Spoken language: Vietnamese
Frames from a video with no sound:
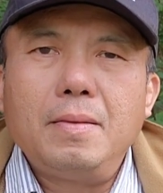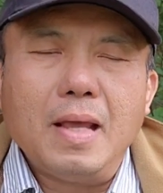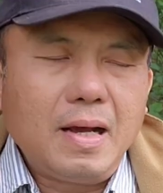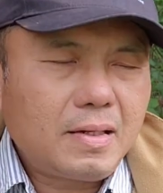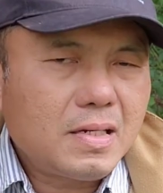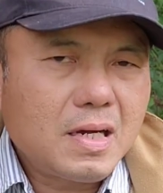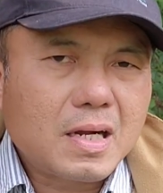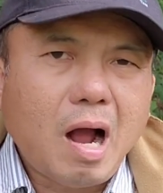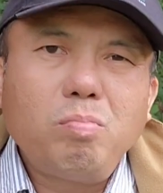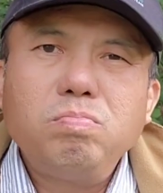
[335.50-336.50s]
những cái
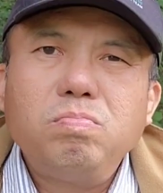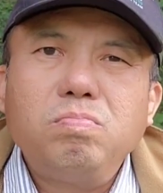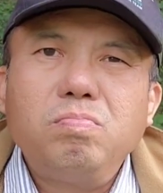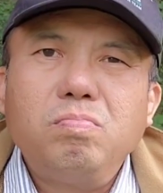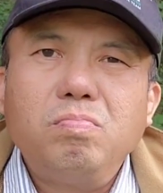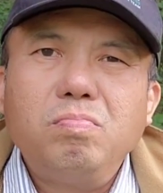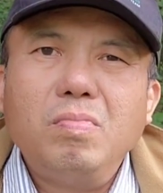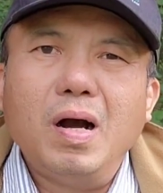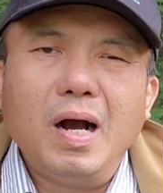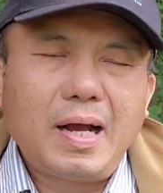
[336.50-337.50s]
trường công
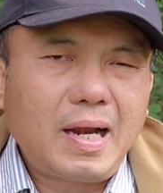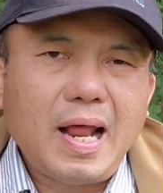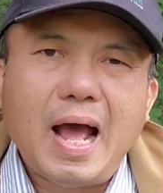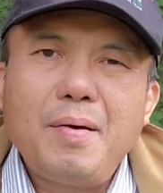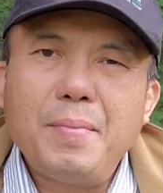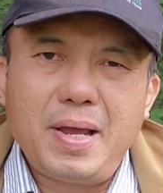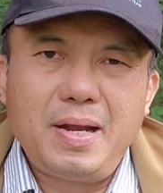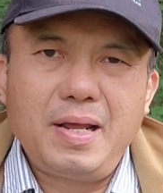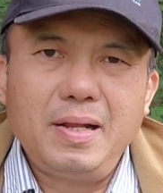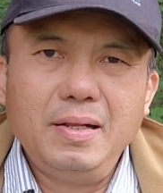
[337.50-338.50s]
ở Canada với
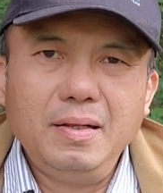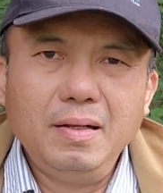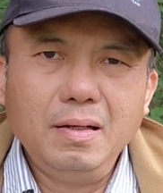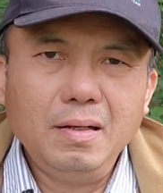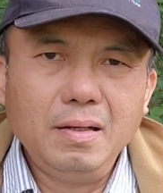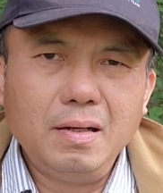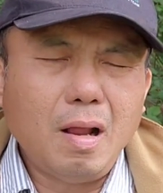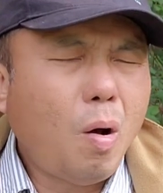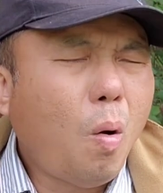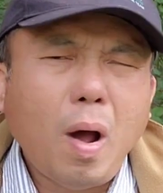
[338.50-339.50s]
Mỹ này
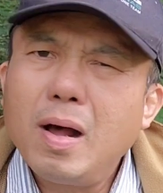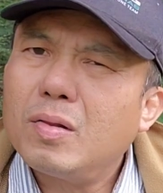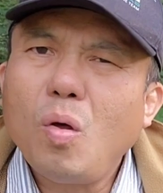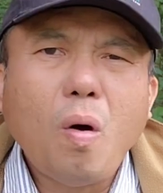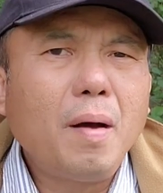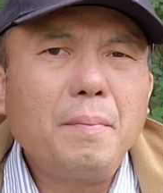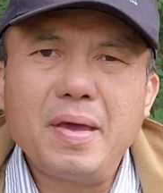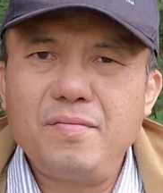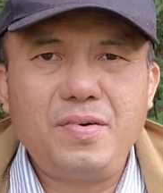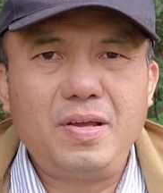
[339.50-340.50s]
là hoàn toàn
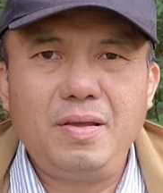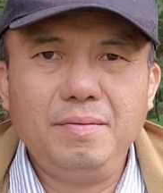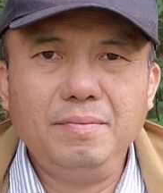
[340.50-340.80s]
miễn phí